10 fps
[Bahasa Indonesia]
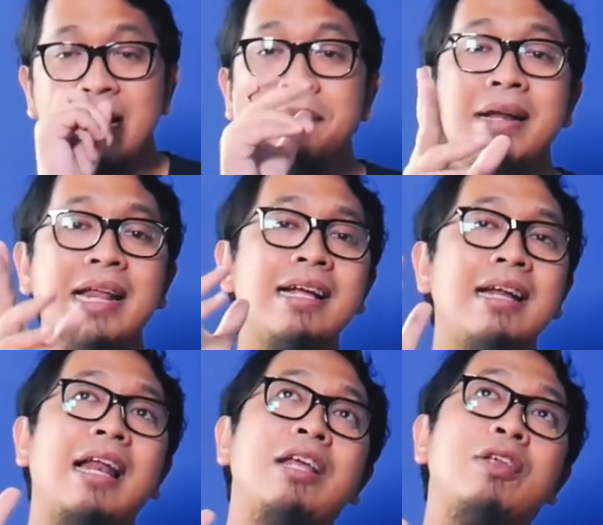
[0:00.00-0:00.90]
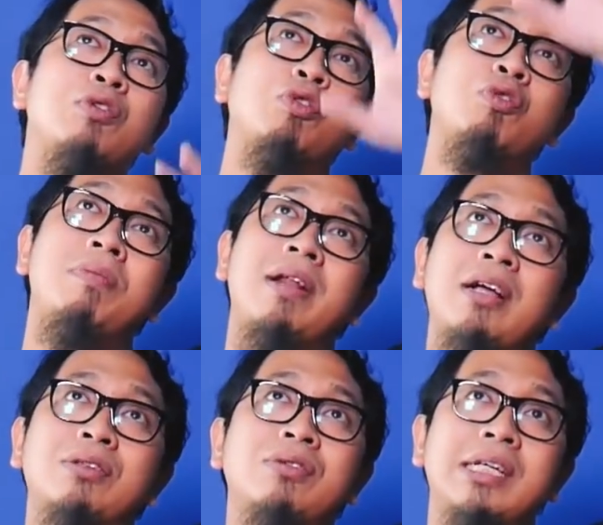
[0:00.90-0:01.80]
dan yang menarik adalah youtuber
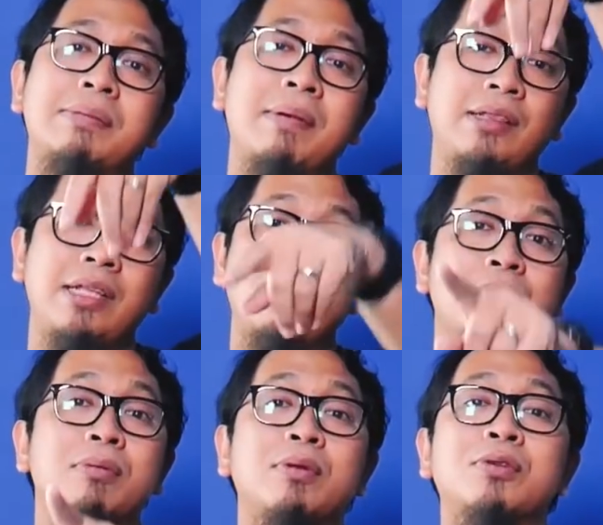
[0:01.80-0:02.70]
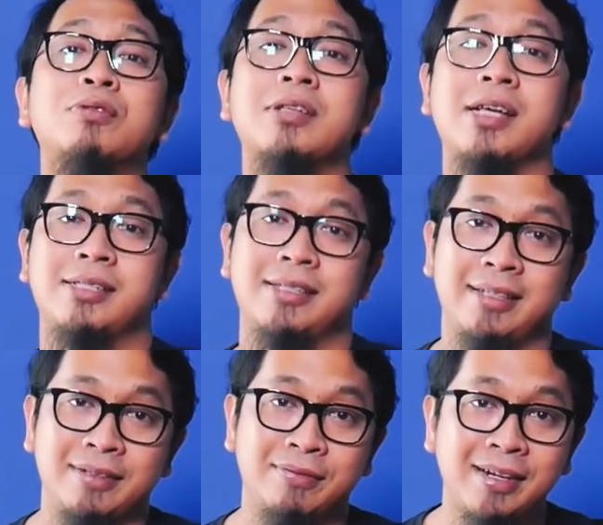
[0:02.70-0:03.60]
yang sukses main TikTok belum tentu sukses.
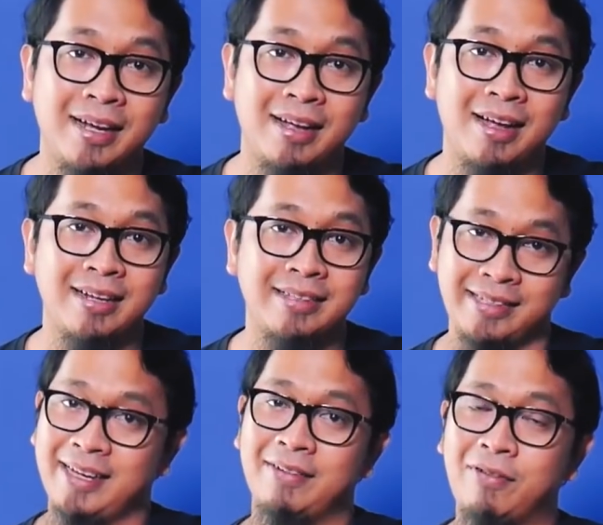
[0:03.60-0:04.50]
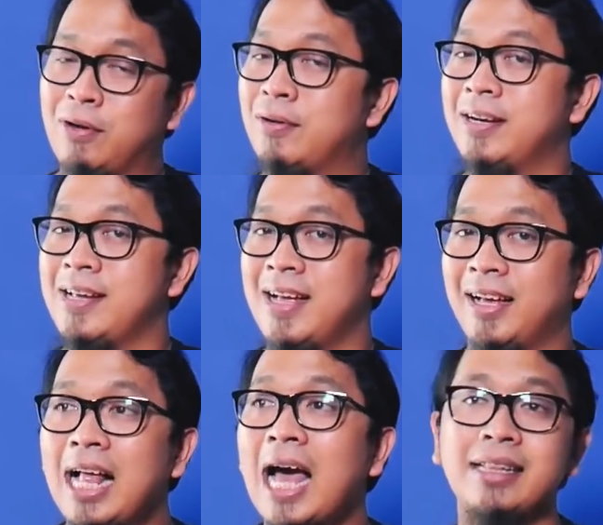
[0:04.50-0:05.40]
Benar nggak? Anda cek follower dia.
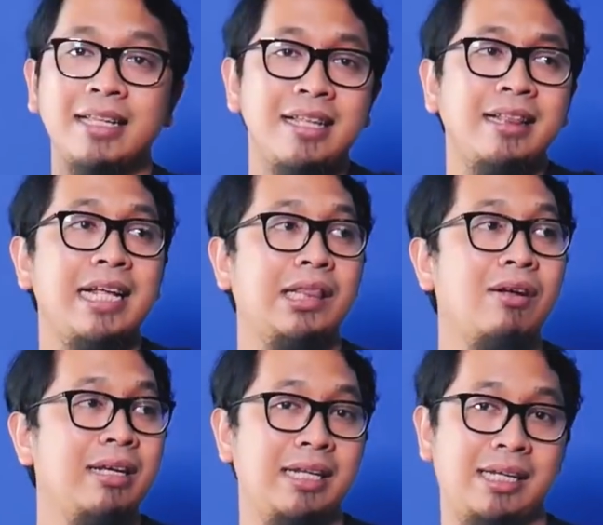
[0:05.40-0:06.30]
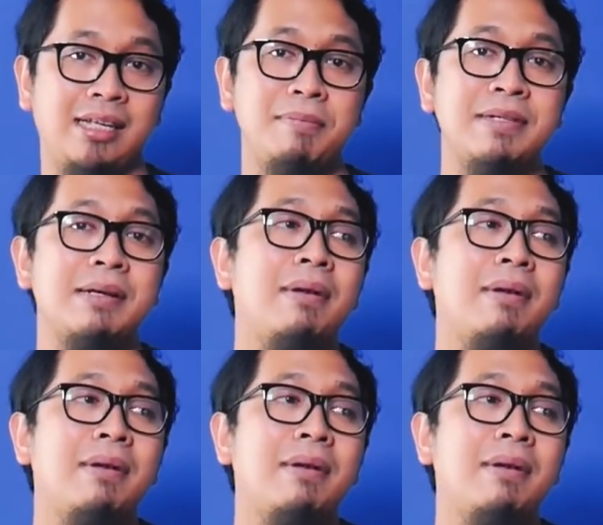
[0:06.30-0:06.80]
Artinya TikTok ini bisa